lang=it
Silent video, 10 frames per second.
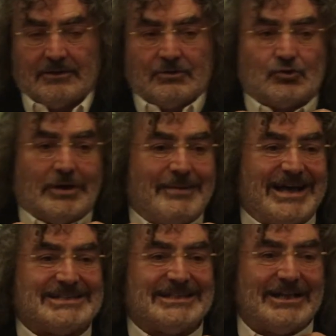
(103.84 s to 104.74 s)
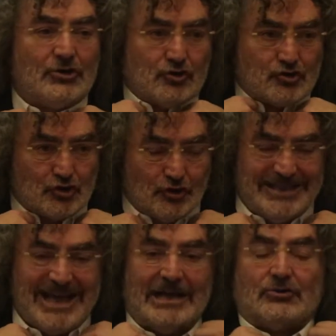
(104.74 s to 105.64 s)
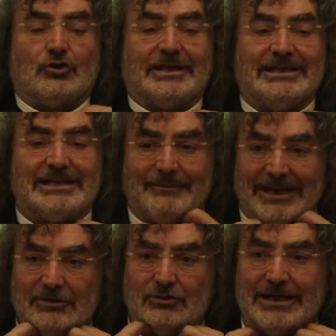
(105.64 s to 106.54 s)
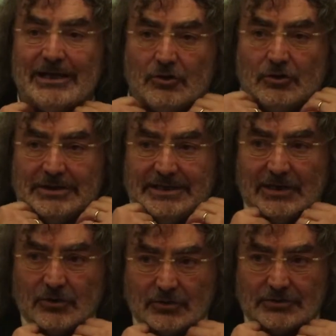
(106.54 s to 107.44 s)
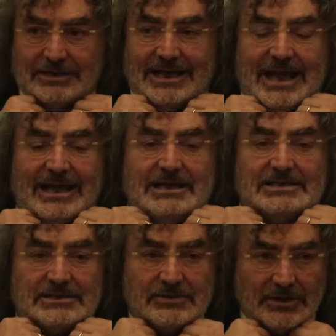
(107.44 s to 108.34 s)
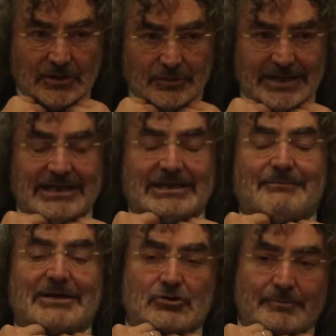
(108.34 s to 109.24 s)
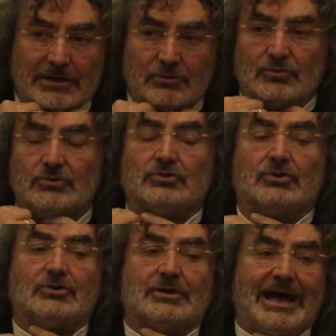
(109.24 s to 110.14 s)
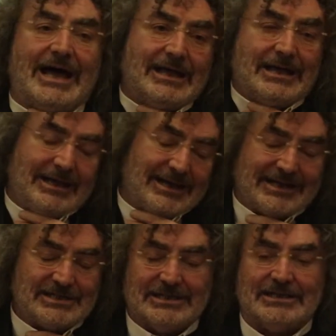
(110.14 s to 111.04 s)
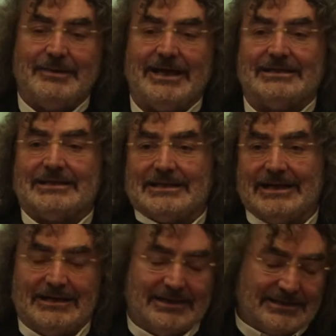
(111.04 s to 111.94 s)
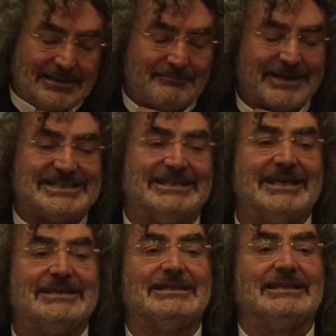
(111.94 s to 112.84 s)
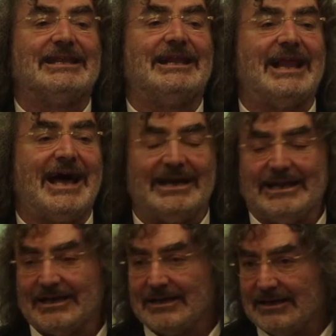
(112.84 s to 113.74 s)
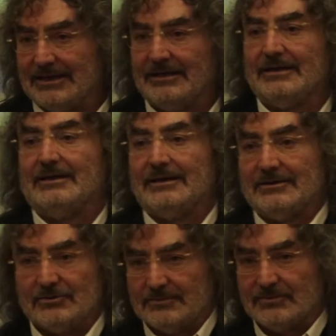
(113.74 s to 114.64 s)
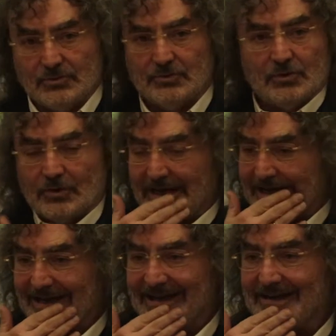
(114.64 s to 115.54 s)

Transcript: Sulla base del consolidato orientamento delle Corte dei Conti, anche in sezioni riunite, ma soprattutto anche recentemente del, del Presidente dell'ANAC, tuttora